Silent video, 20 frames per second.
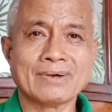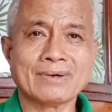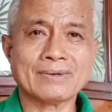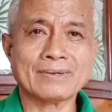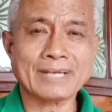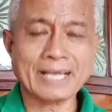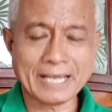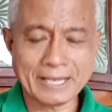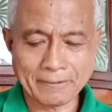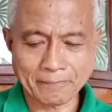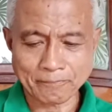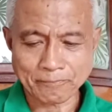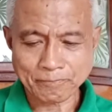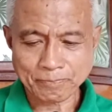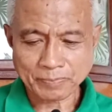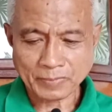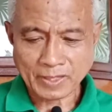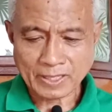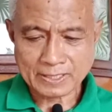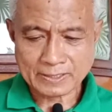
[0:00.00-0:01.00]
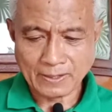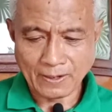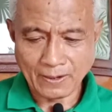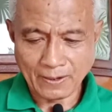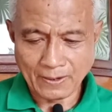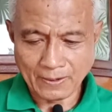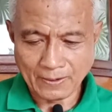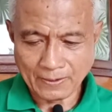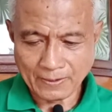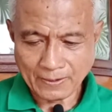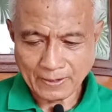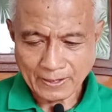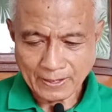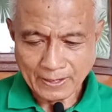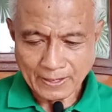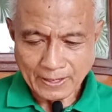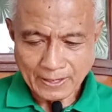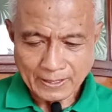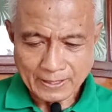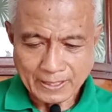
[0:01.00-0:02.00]
Okay? So,
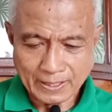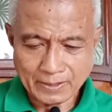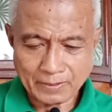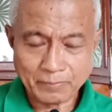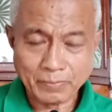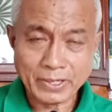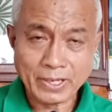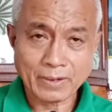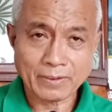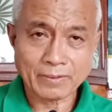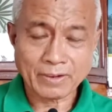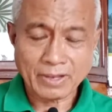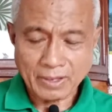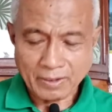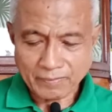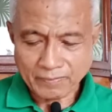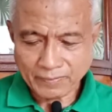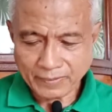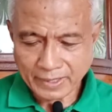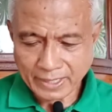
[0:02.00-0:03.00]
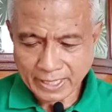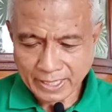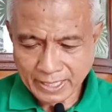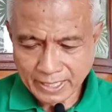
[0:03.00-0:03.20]
ganun pa yon. For